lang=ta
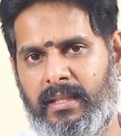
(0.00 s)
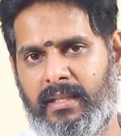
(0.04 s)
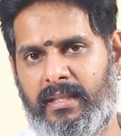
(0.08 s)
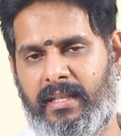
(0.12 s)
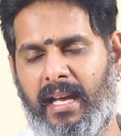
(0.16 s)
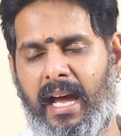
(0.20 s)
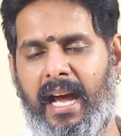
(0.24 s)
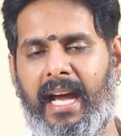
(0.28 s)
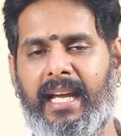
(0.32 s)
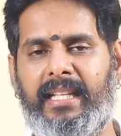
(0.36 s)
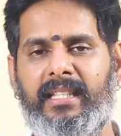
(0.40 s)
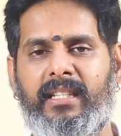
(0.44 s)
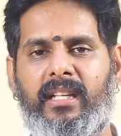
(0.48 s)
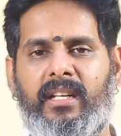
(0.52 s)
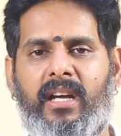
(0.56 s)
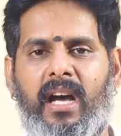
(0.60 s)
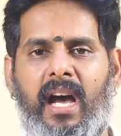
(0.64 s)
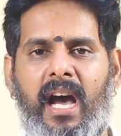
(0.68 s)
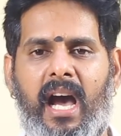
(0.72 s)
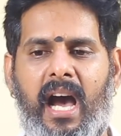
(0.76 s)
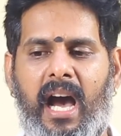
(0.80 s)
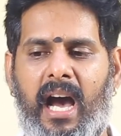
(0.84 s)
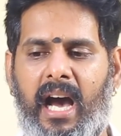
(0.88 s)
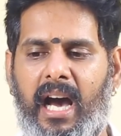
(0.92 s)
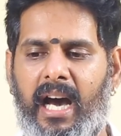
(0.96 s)

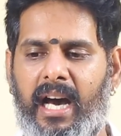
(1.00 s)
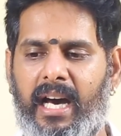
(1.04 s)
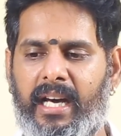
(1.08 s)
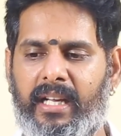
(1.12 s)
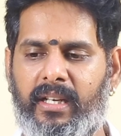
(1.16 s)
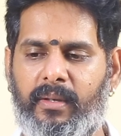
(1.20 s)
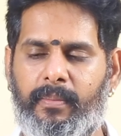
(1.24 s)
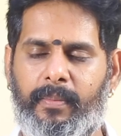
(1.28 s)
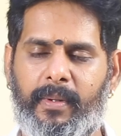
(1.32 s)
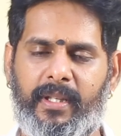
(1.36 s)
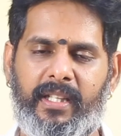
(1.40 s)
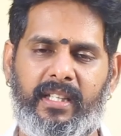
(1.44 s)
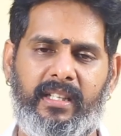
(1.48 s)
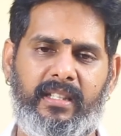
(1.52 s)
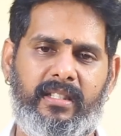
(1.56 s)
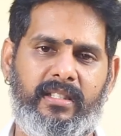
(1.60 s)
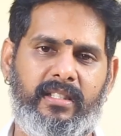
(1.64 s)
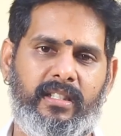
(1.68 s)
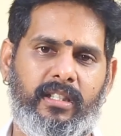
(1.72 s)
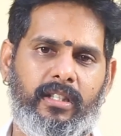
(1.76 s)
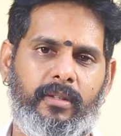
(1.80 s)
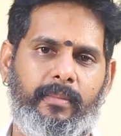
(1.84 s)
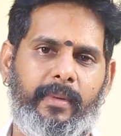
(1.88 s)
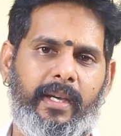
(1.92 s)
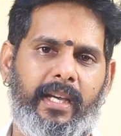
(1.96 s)
சாயந்தரம் ஆறு
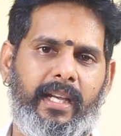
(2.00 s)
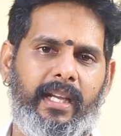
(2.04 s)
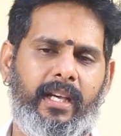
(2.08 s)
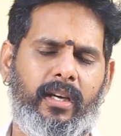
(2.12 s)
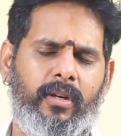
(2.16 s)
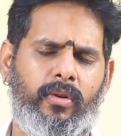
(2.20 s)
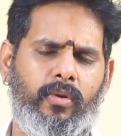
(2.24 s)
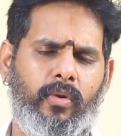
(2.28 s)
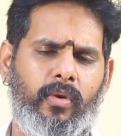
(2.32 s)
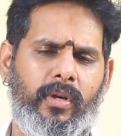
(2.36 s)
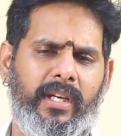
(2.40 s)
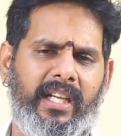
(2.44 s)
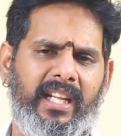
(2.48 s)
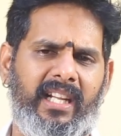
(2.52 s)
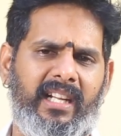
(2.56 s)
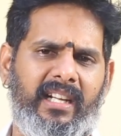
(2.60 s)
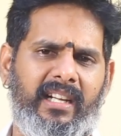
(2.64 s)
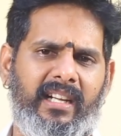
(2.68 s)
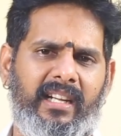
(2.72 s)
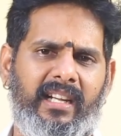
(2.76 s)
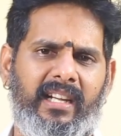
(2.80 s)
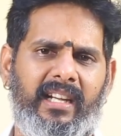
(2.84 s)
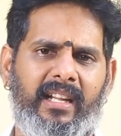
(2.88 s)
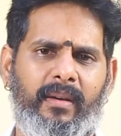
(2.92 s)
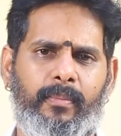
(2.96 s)
பதினஞ்சுக்கு மேலே
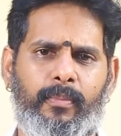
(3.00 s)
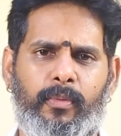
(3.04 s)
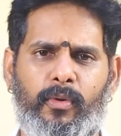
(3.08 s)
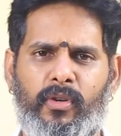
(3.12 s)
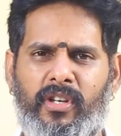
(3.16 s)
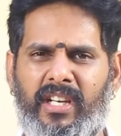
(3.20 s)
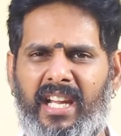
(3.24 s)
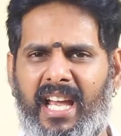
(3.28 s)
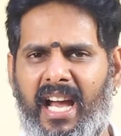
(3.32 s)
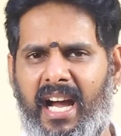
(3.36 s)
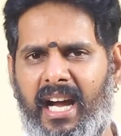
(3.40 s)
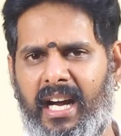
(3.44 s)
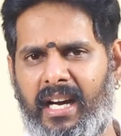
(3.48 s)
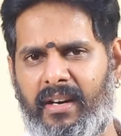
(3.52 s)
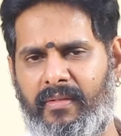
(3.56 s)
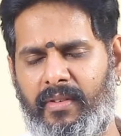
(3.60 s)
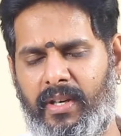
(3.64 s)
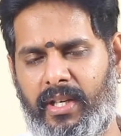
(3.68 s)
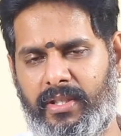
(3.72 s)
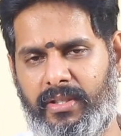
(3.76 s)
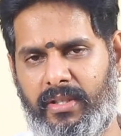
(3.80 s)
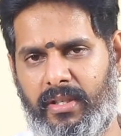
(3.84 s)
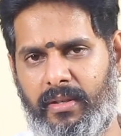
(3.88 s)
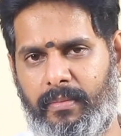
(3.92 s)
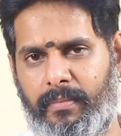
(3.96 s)
கோயில்களில் புண்ணியாக
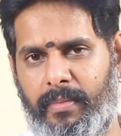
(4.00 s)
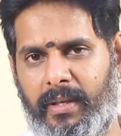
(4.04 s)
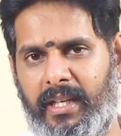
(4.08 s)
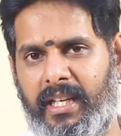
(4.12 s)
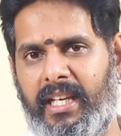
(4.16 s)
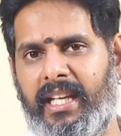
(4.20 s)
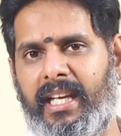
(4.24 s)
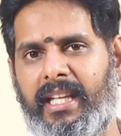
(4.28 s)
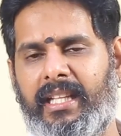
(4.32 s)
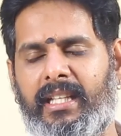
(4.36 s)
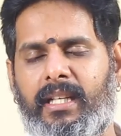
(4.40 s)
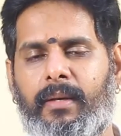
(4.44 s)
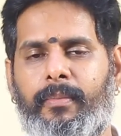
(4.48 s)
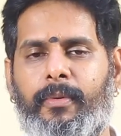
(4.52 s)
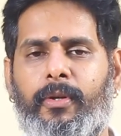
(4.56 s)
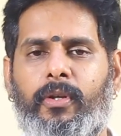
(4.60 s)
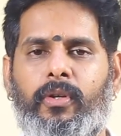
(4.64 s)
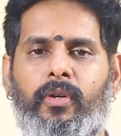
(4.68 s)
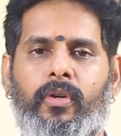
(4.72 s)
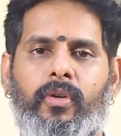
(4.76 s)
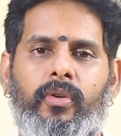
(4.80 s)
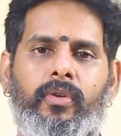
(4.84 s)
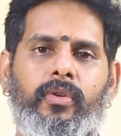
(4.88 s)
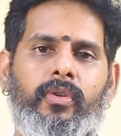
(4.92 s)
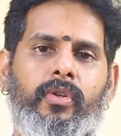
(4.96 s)
வாச்சனம் பண்ணி
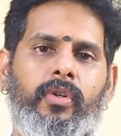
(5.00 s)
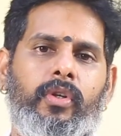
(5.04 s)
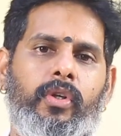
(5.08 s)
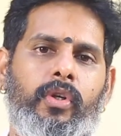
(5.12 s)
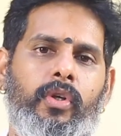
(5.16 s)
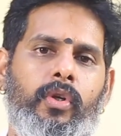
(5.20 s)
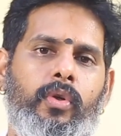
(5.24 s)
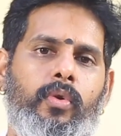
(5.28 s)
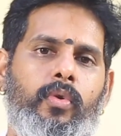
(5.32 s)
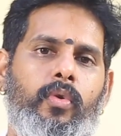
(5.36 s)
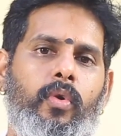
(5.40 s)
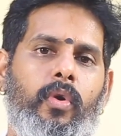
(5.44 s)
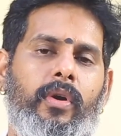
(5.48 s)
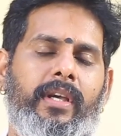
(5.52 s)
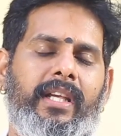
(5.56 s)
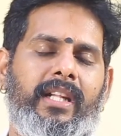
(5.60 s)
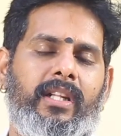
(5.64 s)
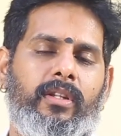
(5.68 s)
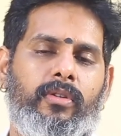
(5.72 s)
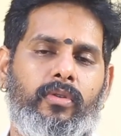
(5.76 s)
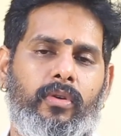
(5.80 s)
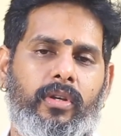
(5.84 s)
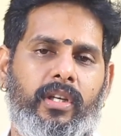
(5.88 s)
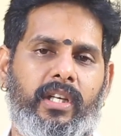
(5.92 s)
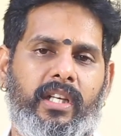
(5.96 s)
அதுக்கப்புறம்
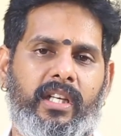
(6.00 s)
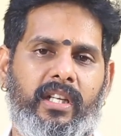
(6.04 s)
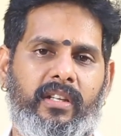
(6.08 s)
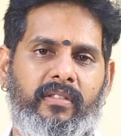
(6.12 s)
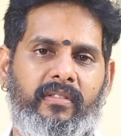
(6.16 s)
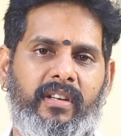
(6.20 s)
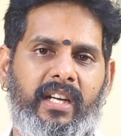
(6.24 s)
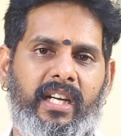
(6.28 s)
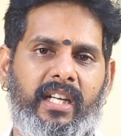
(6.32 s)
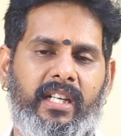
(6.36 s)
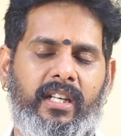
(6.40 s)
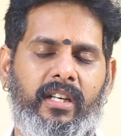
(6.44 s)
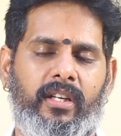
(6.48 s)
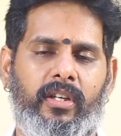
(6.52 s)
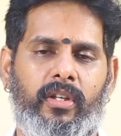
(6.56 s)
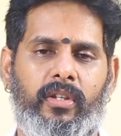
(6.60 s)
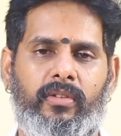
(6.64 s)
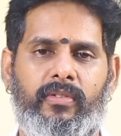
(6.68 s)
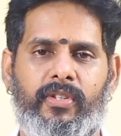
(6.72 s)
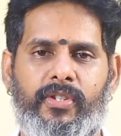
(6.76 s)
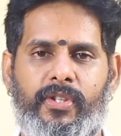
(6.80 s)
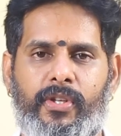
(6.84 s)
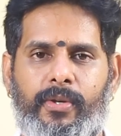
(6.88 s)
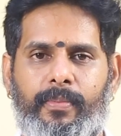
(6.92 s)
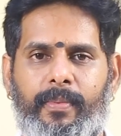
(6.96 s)
கோயில் துறக்கிற
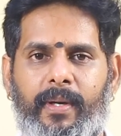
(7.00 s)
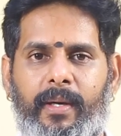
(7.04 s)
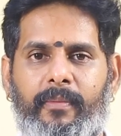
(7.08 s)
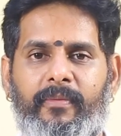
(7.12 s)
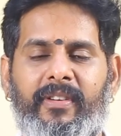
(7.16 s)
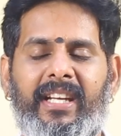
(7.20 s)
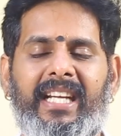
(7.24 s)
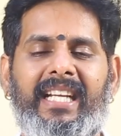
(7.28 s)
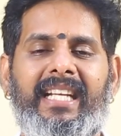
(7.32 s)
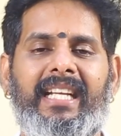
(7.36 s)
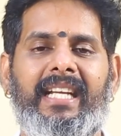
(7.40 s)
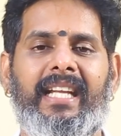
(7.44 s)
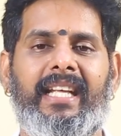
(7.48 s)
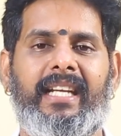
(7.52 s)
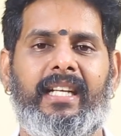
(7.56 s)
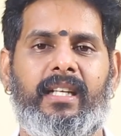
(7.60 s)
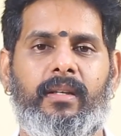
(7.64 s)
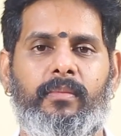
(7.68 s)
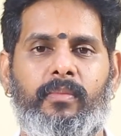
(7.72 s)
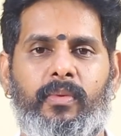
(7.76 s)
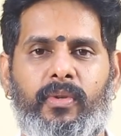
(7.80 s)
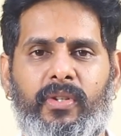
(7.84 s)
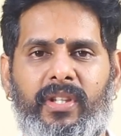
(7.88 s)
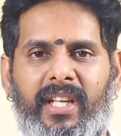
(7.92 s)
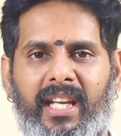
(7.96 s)
வழக்கங்களும் வச்சுருப்பான் வீட்டில்
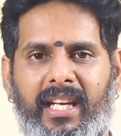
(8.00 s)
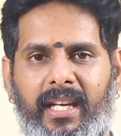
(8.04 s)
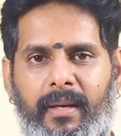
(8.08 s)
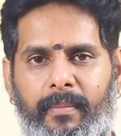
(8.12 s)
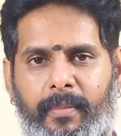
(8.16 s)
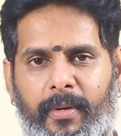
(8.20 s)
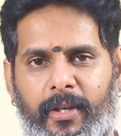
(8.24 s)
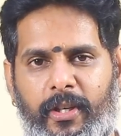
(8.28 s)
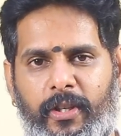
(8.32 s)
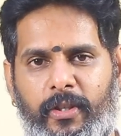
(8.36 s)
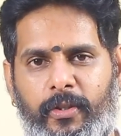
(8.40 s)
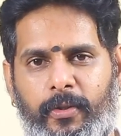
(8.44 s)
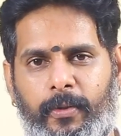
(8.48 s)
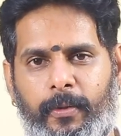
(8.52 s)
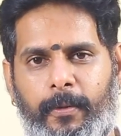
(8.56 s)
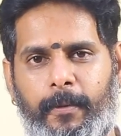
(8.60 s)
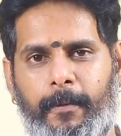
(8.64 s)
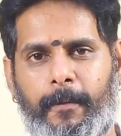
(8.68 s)
இருக்கும்போது என்ன பண்ணணும்